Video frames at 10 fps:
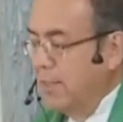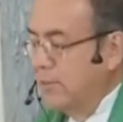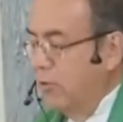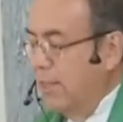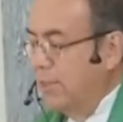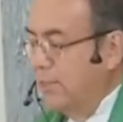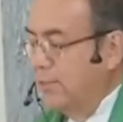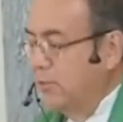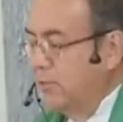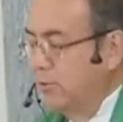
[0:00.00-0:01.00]
cayó en
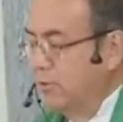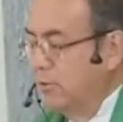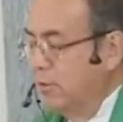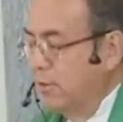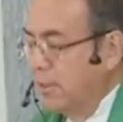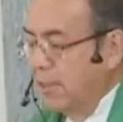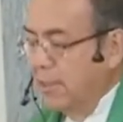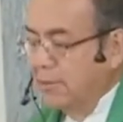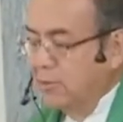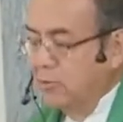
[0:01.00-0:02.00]
manos de unos
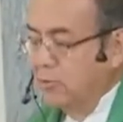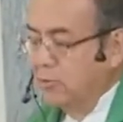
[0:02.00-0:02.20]
ladrones,